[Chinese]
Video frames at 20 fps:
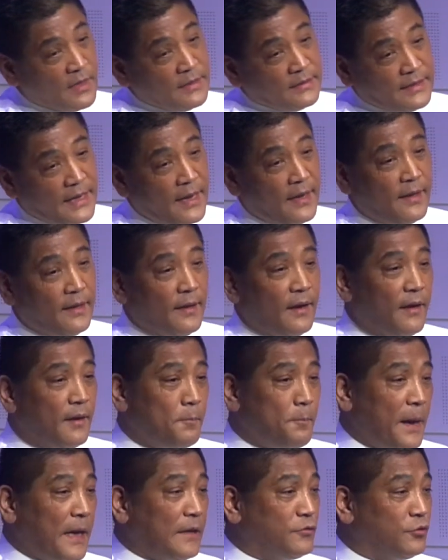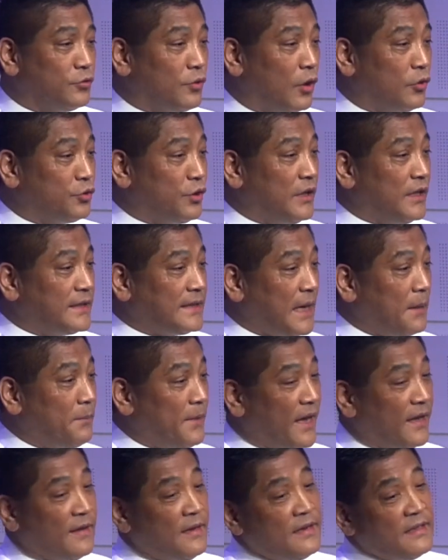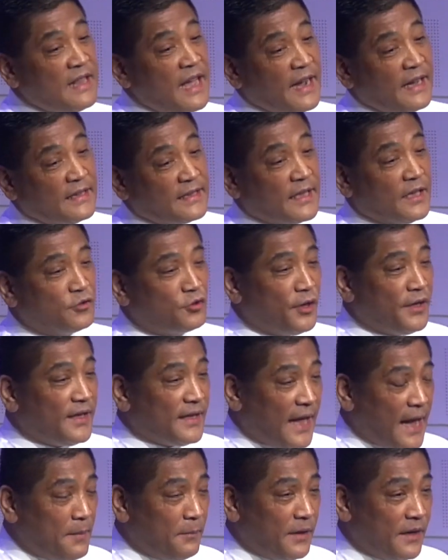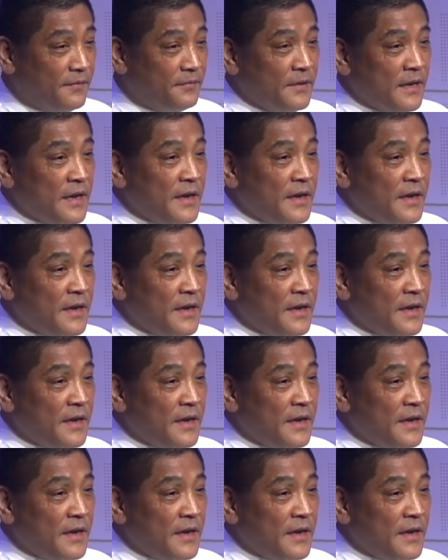在帮助同学上面，大概得罪了他们，